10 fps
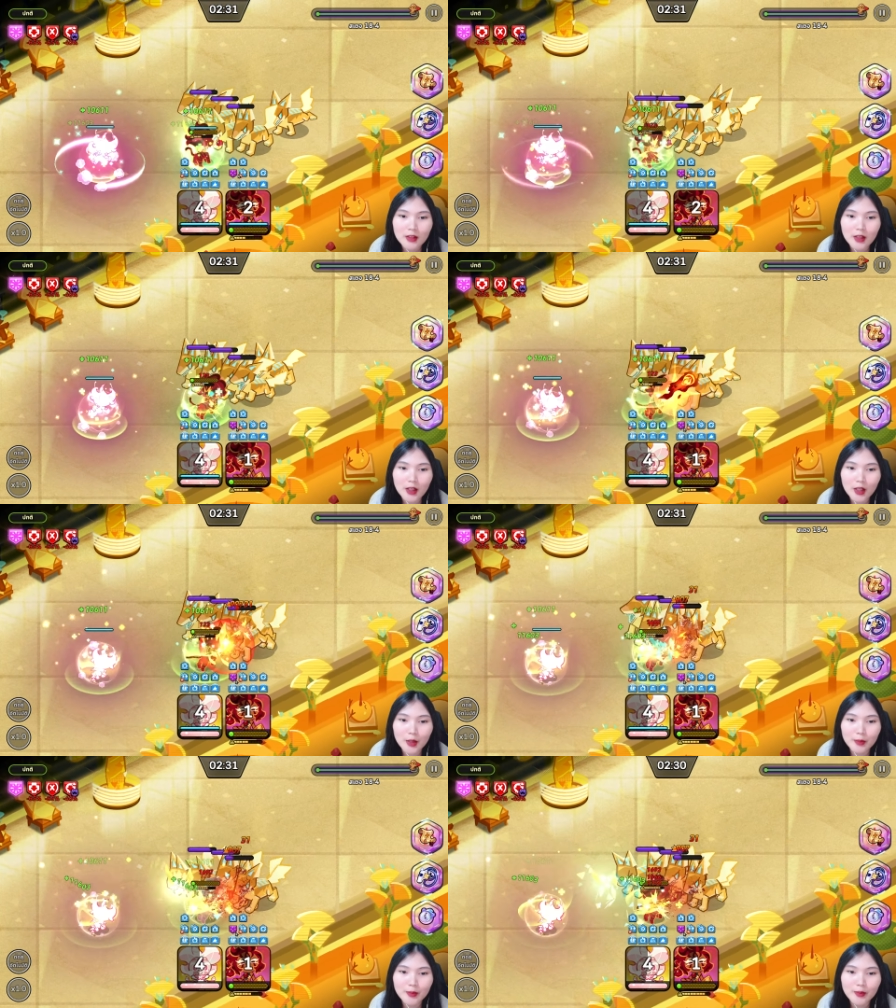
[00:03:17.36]
เอ่
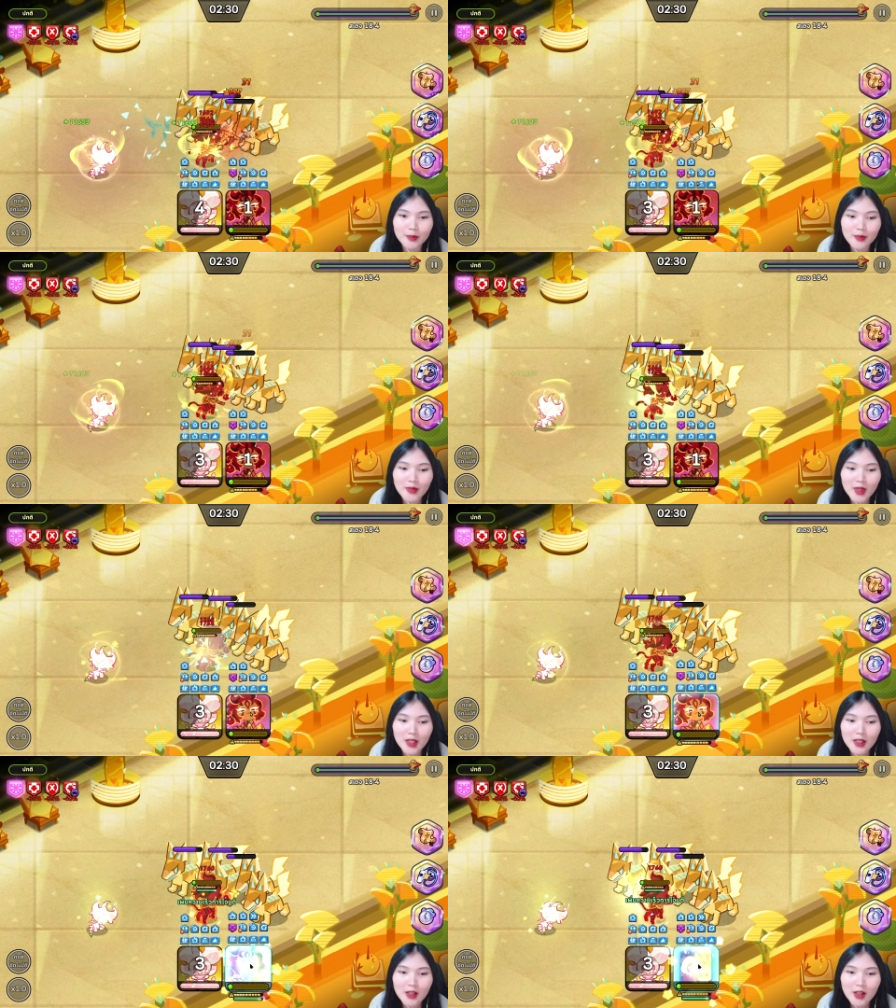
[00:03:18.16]
อ
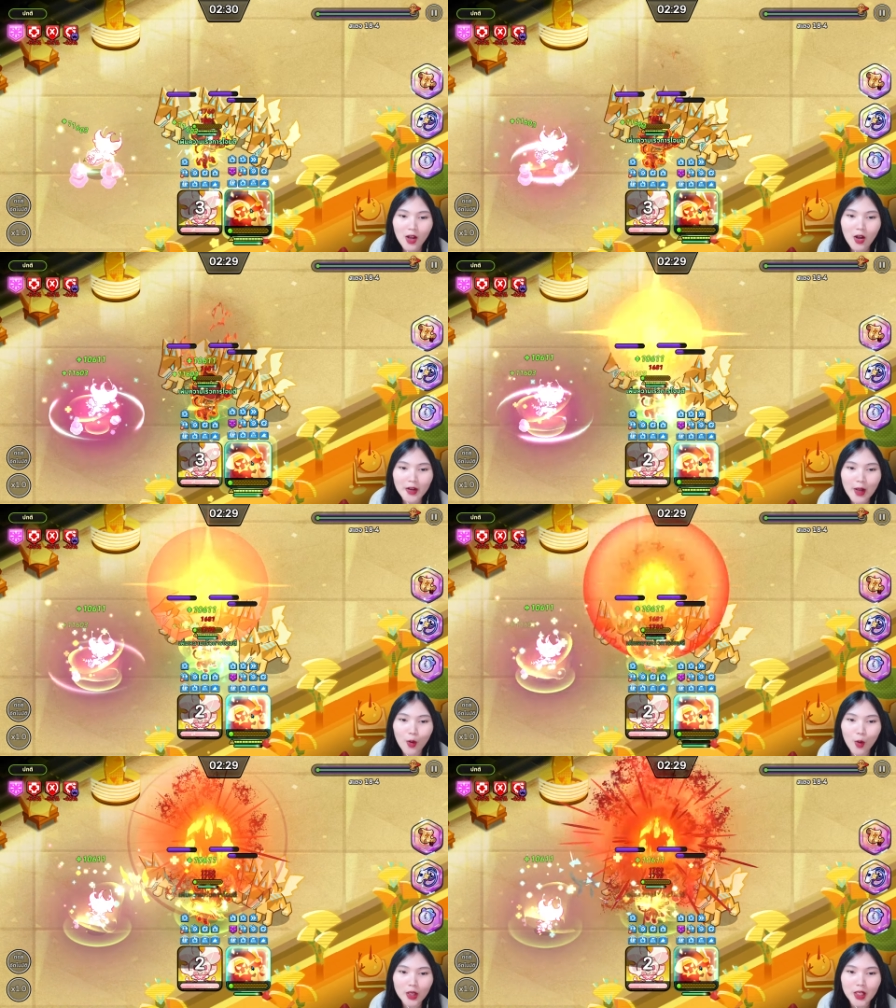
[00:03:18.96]
ออกแนว
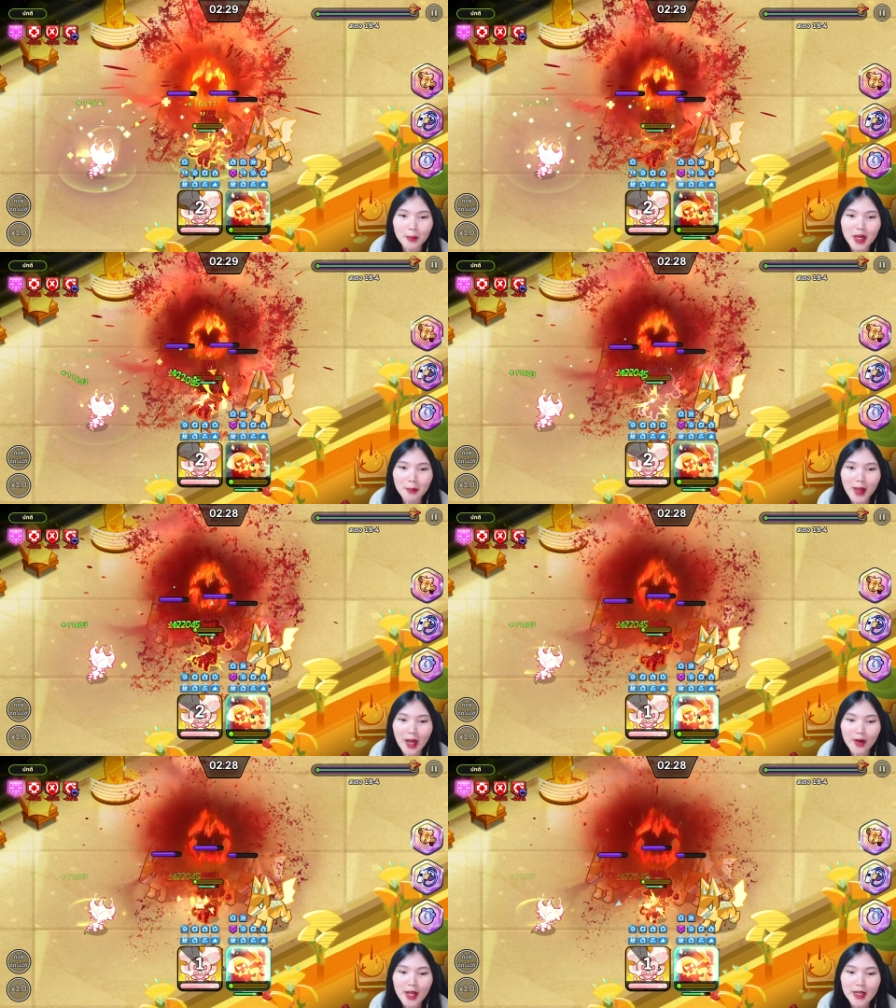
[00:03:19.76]
โหดเกินไปหรือเปล่า
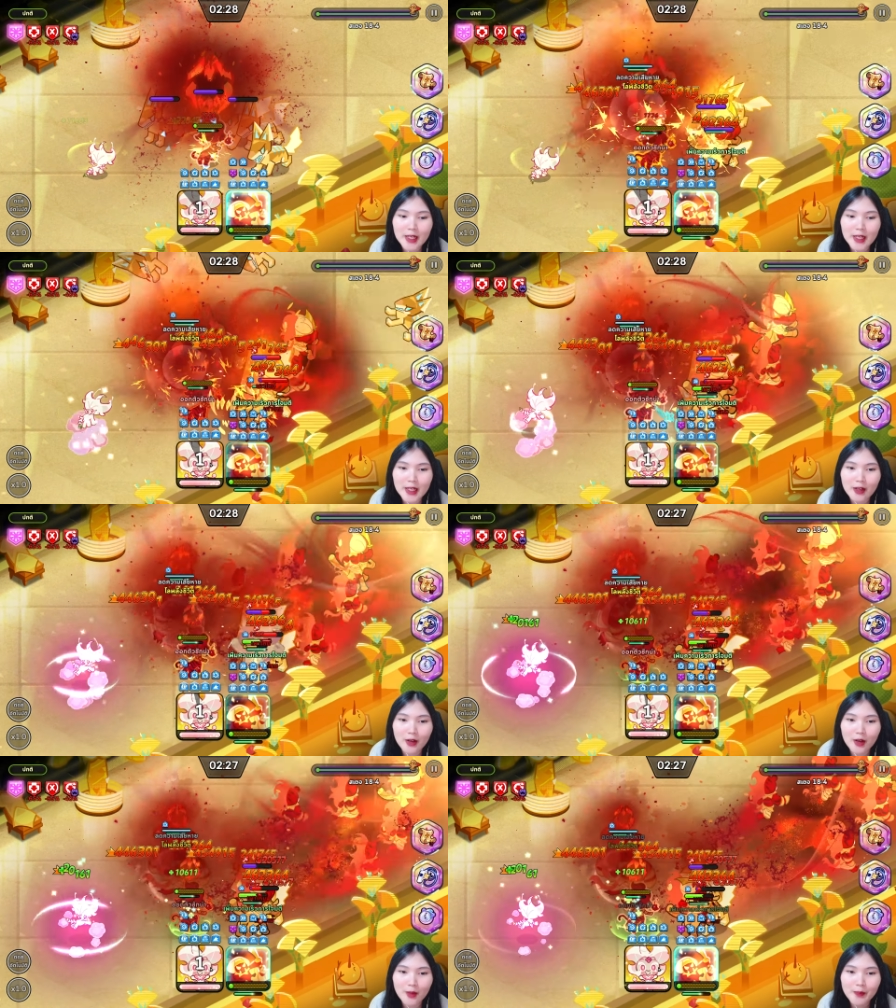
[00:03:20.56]
ด่านนี้
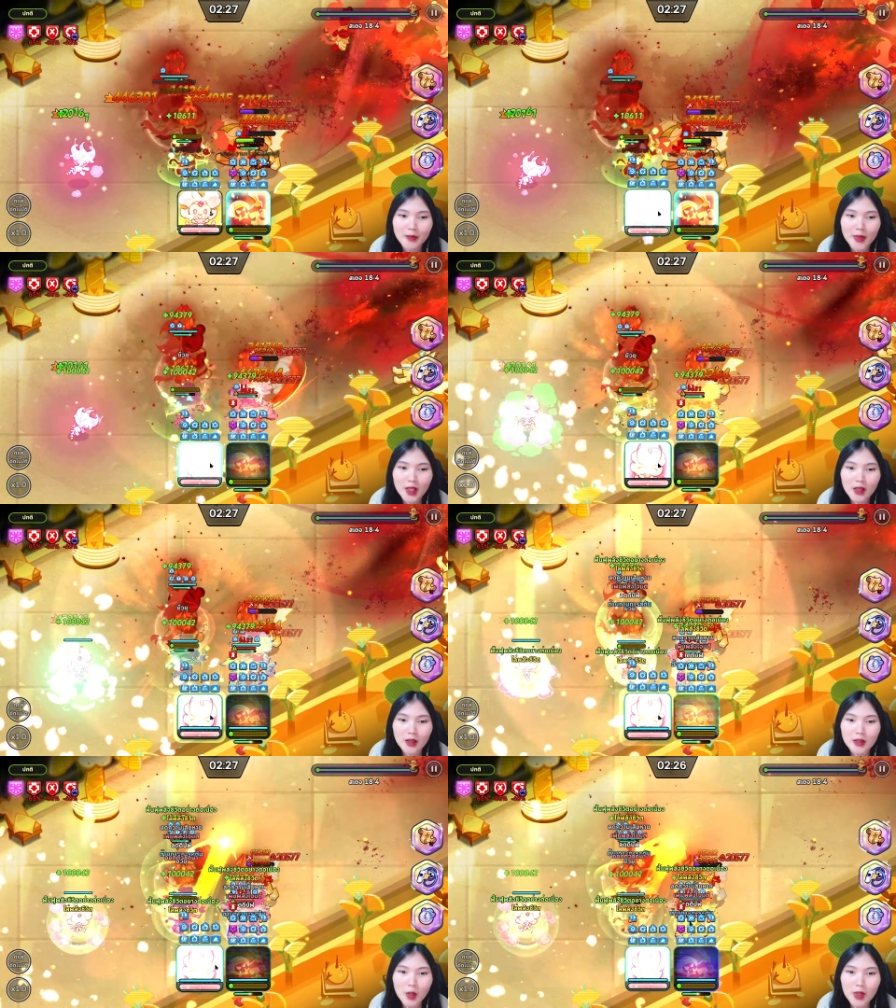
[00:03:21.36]
เนาะ
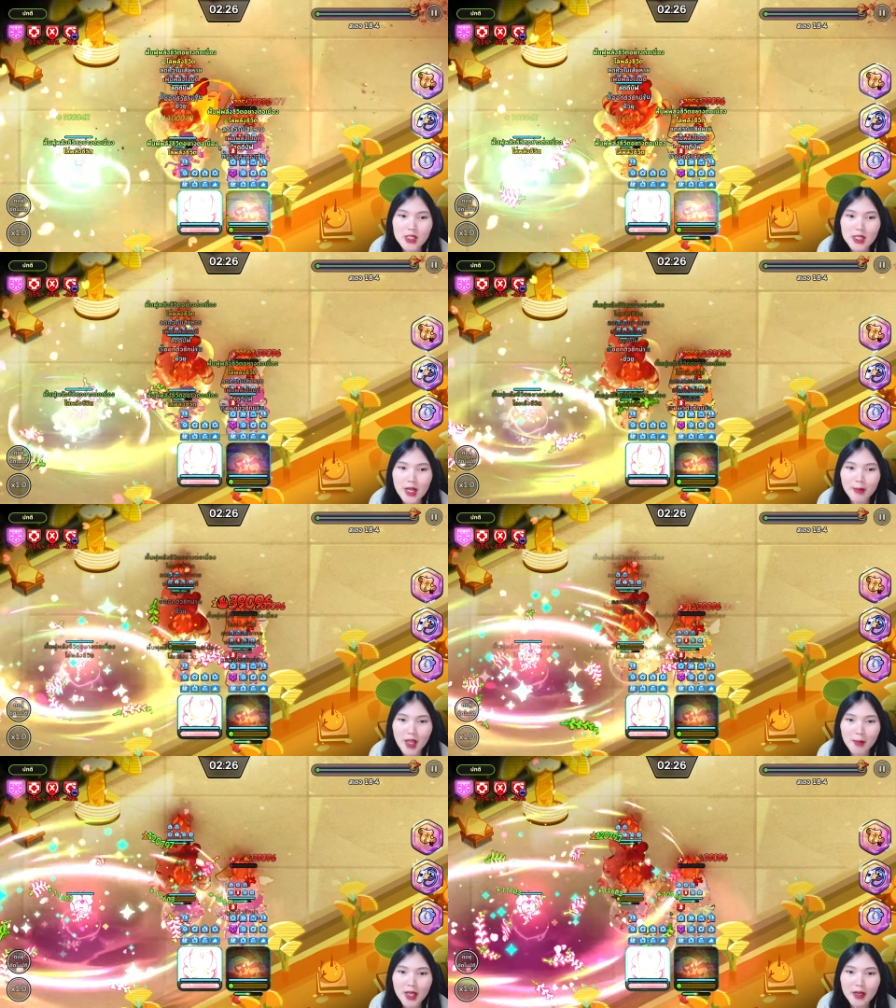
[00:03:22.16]
แต่ว่าชีทำดา
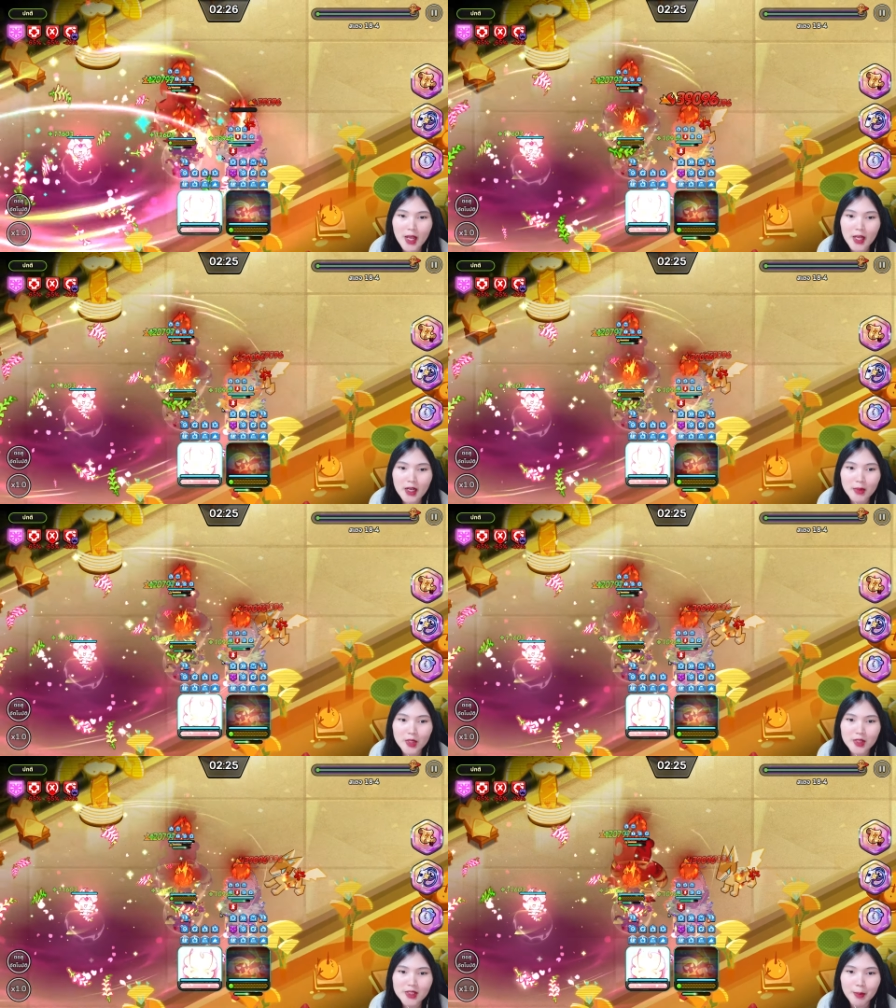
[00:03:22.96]
เมจได้นะเป็น
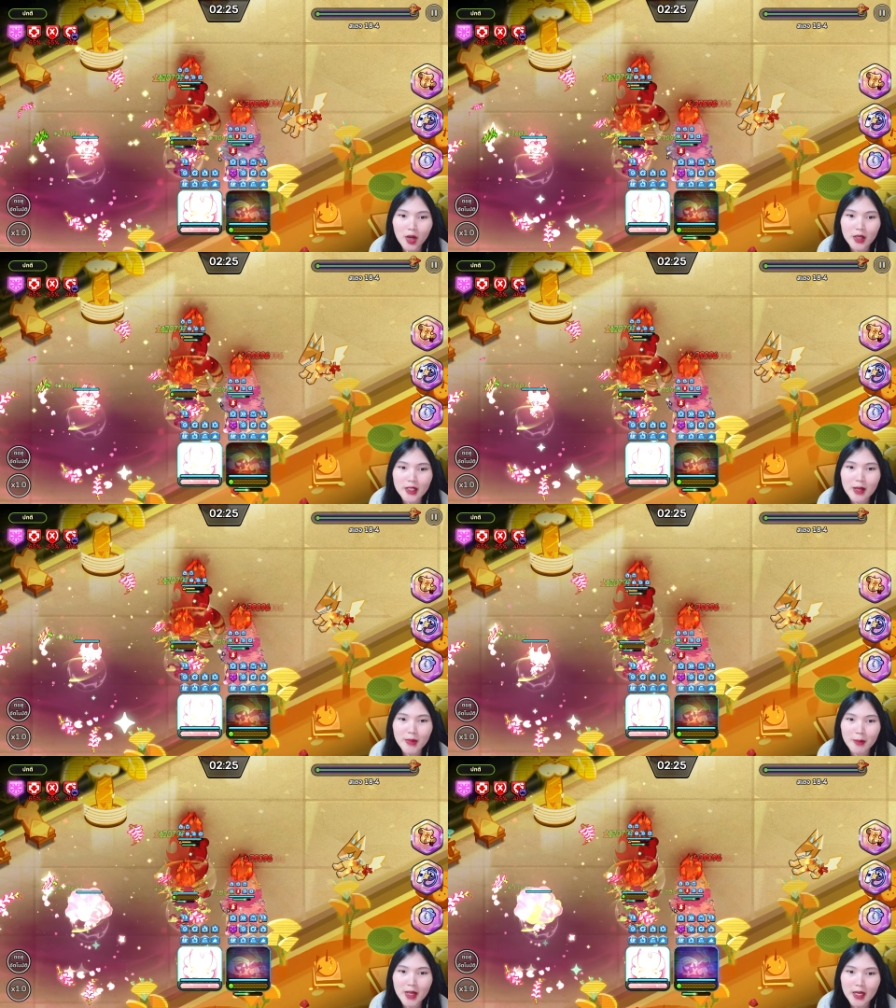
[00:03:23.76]
ตัวซัพพอร์ตที่ทำ
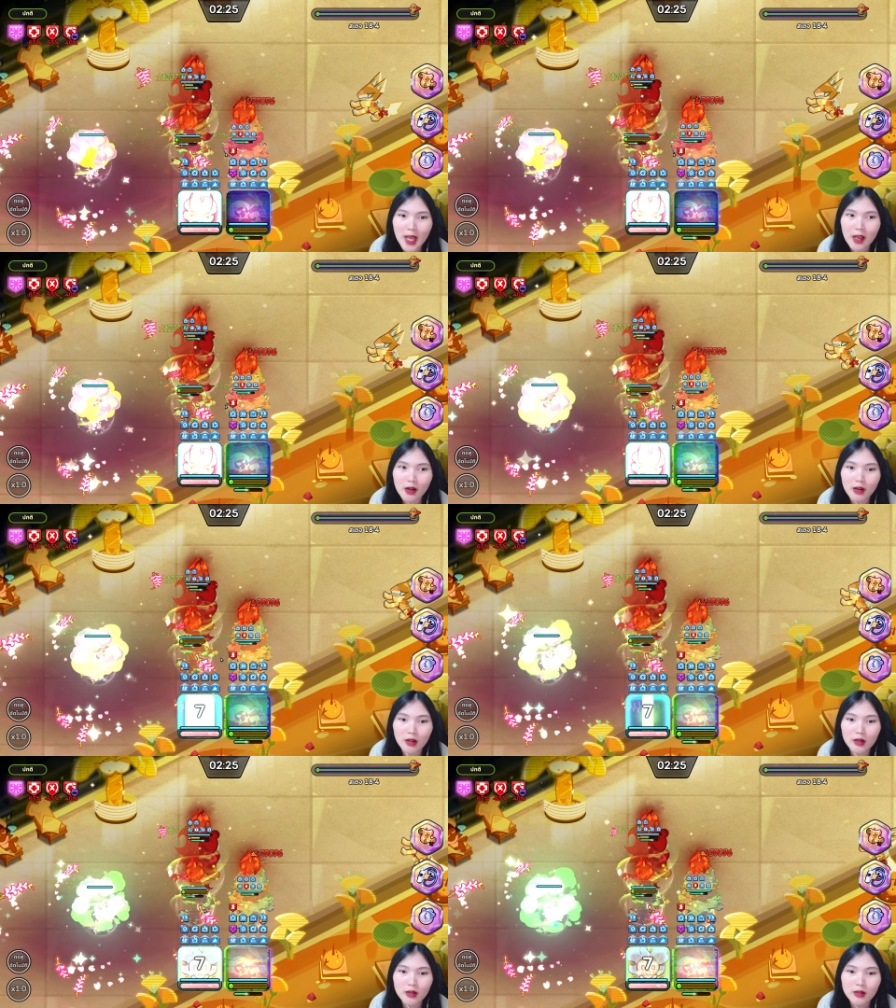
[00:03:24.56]
ดาเมจได้เลยเหรอ